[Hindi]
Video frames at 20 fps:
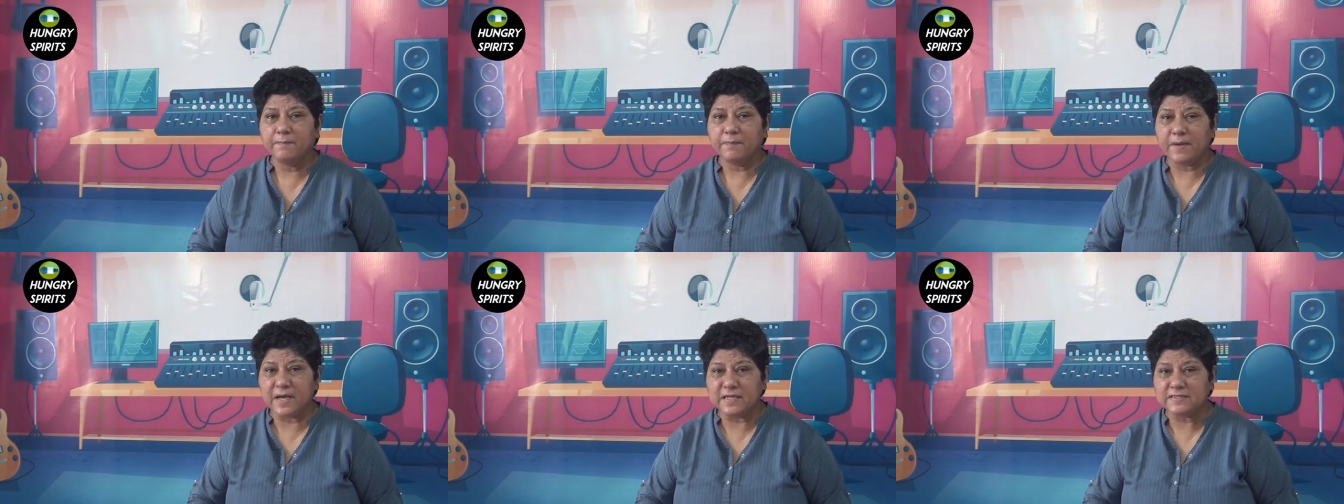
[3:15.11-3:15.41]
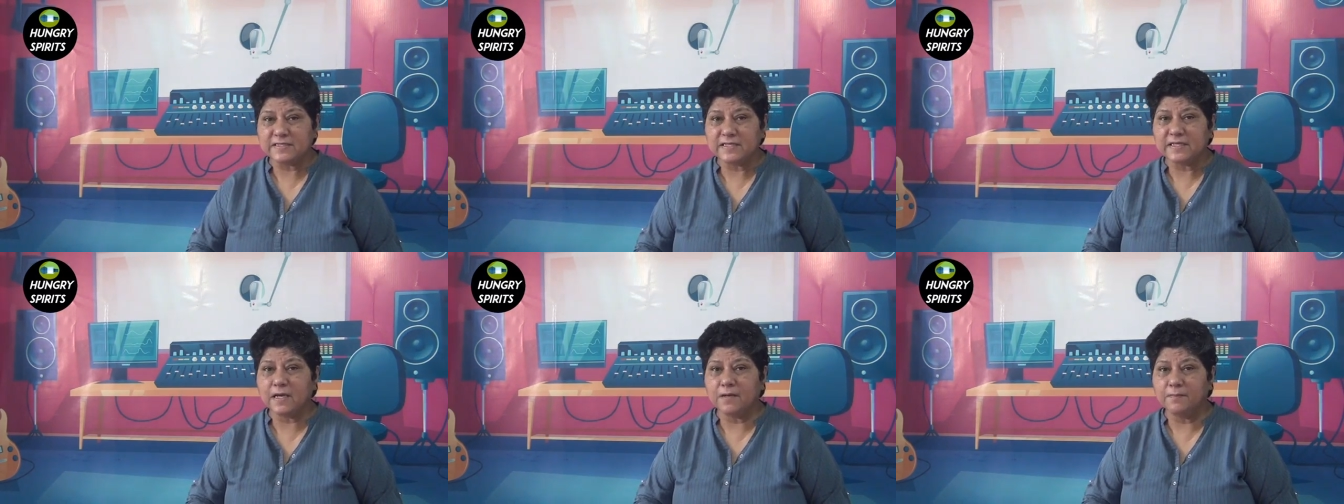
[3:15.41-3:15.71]

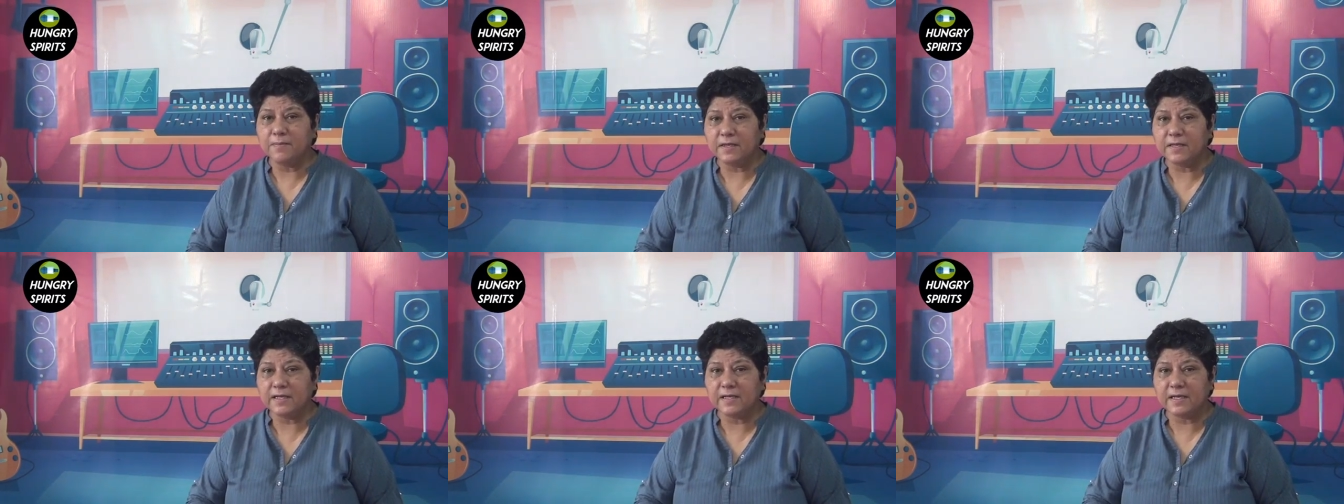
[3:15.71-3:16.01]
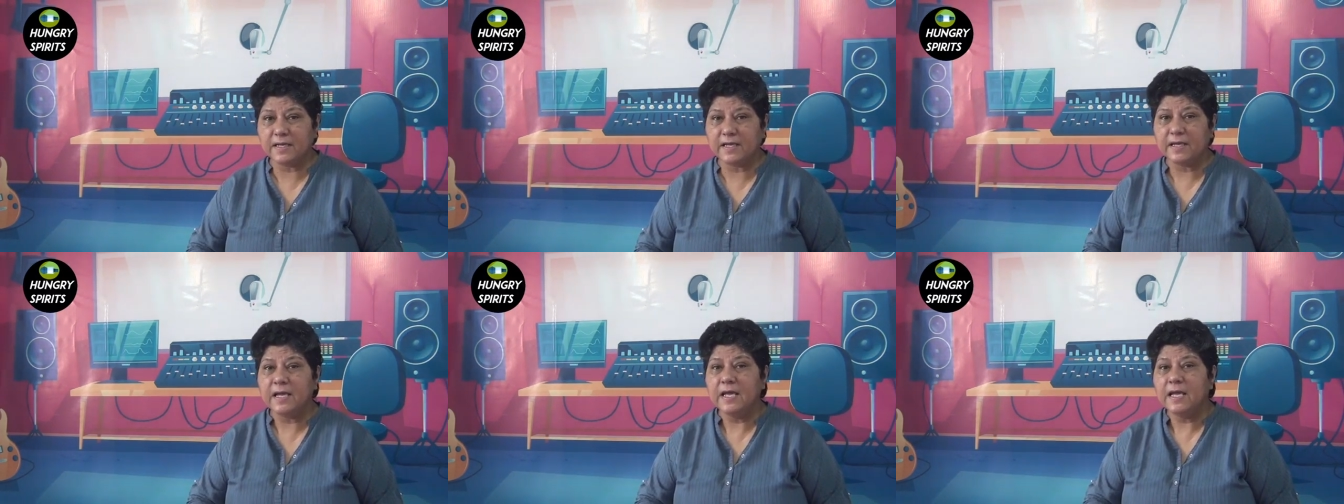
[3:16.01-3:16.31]
पैसे गबन
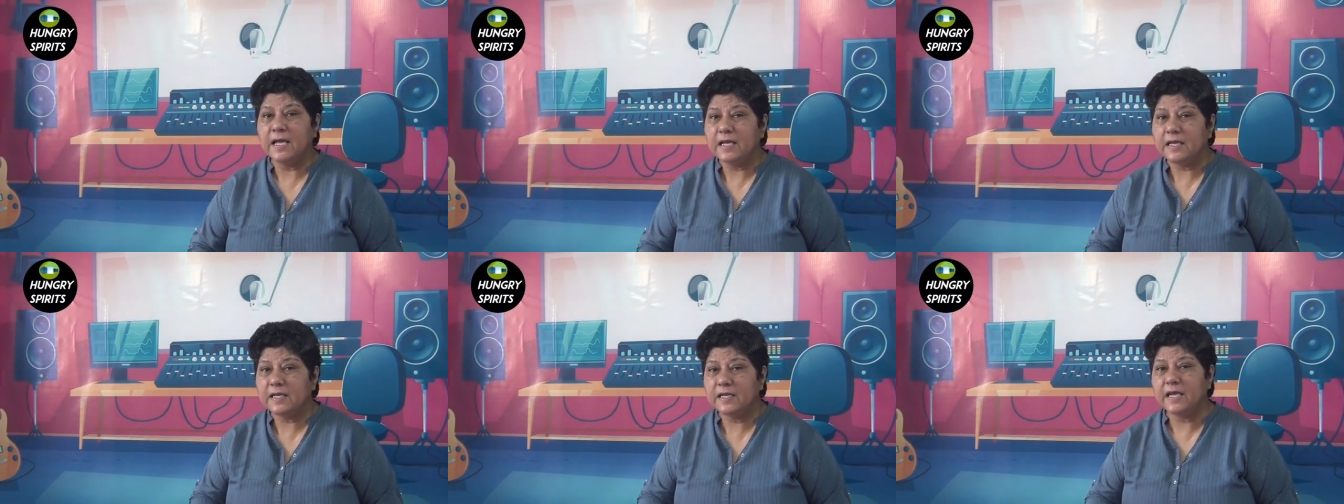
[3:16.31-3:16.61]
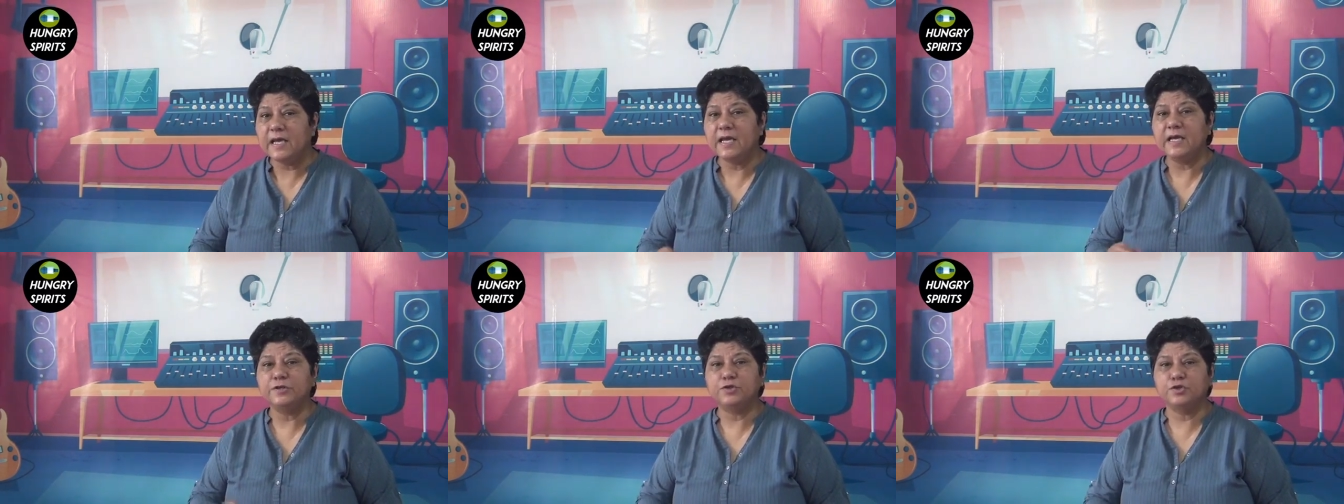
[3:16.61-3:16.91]
किए
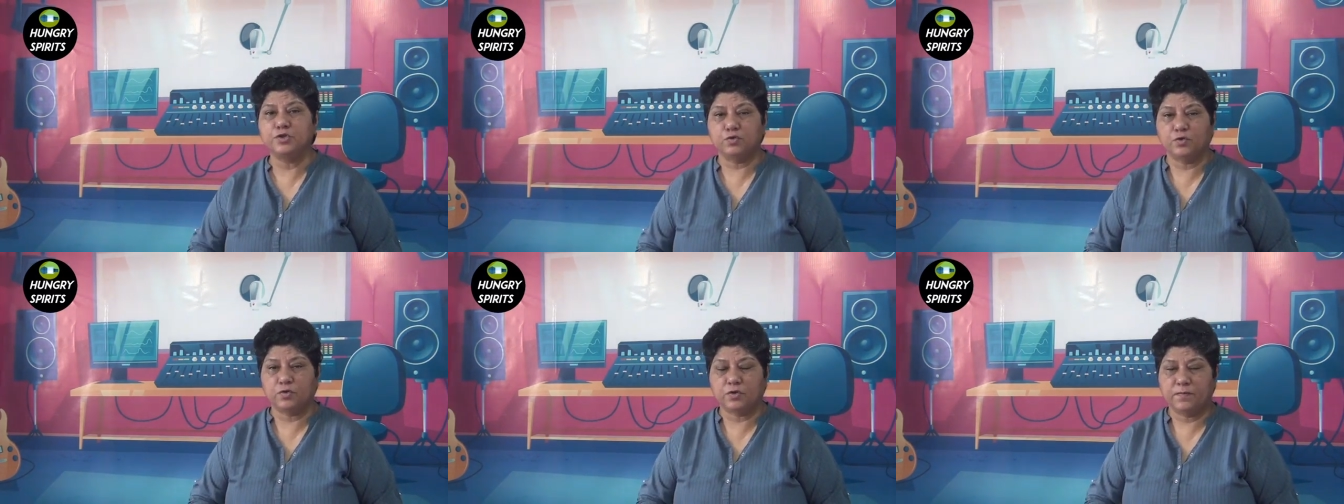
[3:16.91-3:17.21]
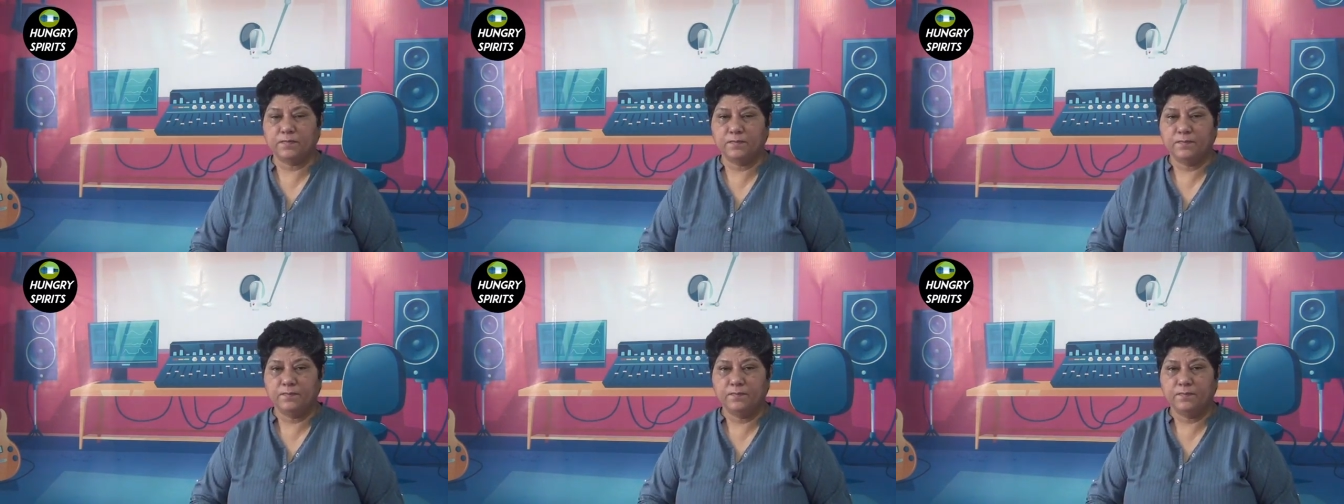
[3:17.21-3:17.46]
ये है चोर